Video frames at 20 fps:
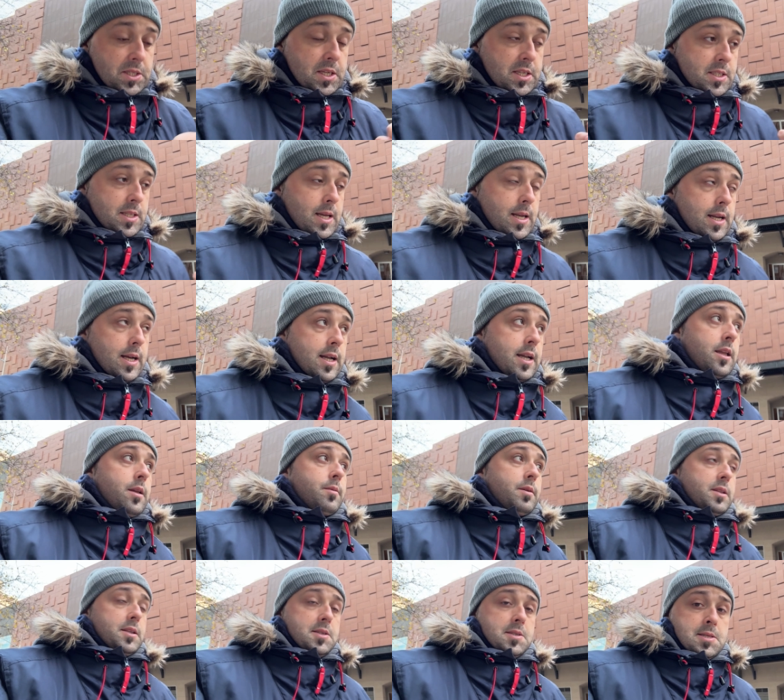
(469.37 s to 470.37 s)
que está en la calle
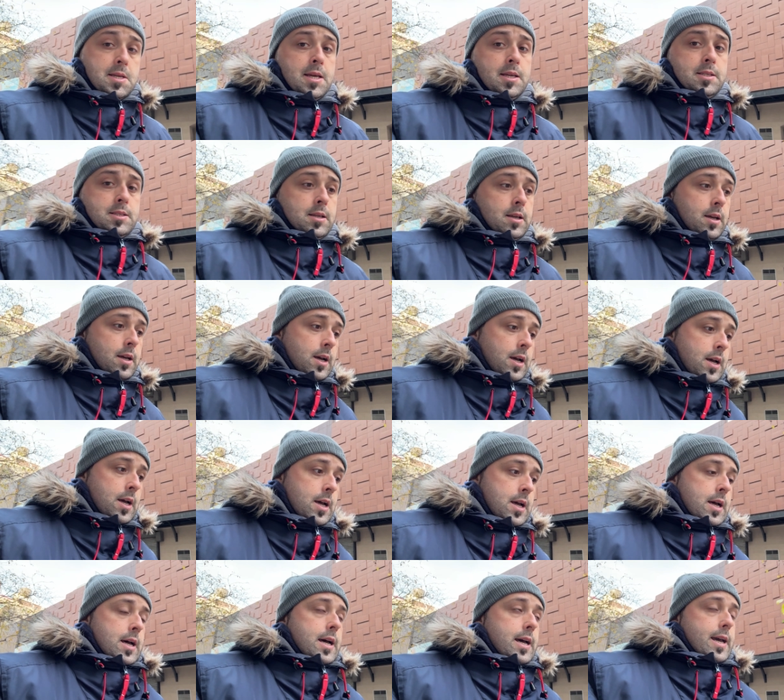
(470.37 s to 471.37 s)
26,
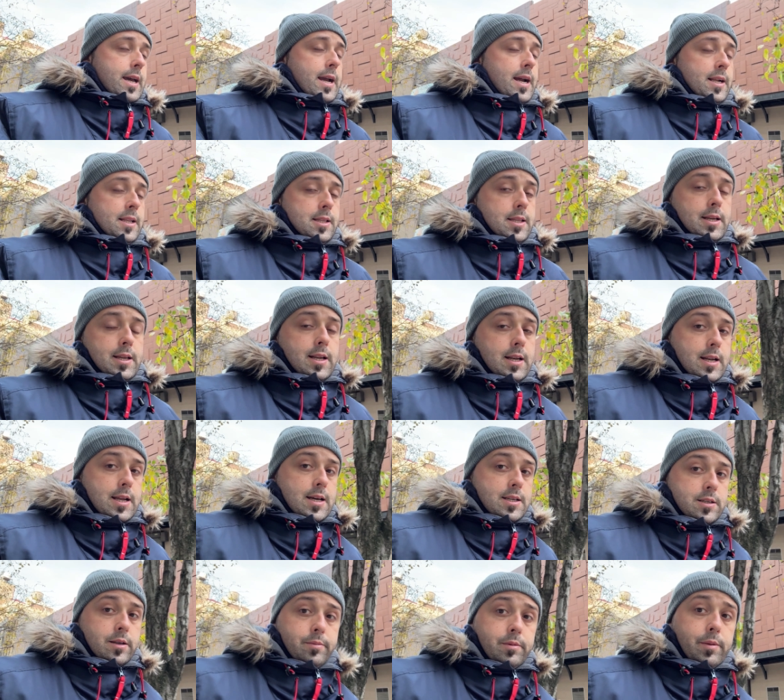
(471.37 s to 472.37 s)
entre
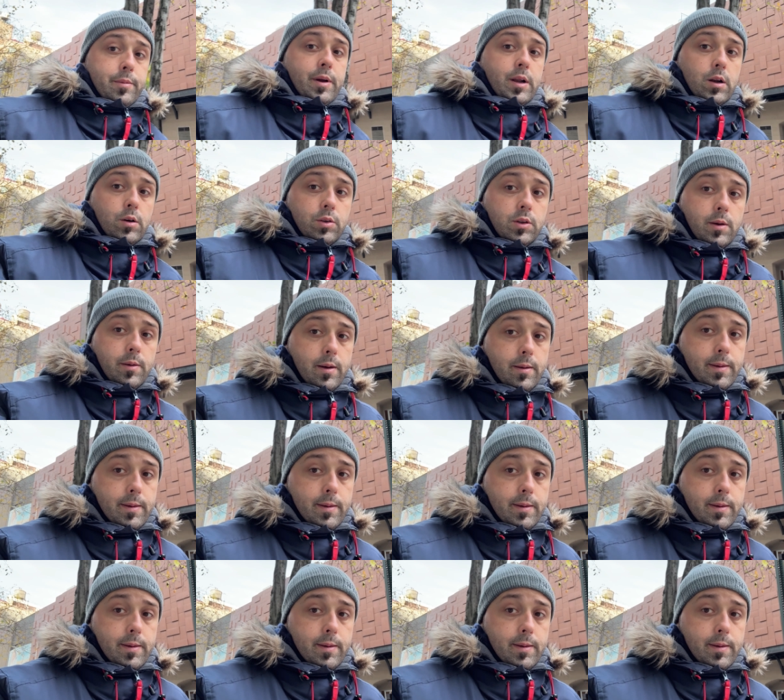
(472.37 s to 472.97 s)
la séptima y la octava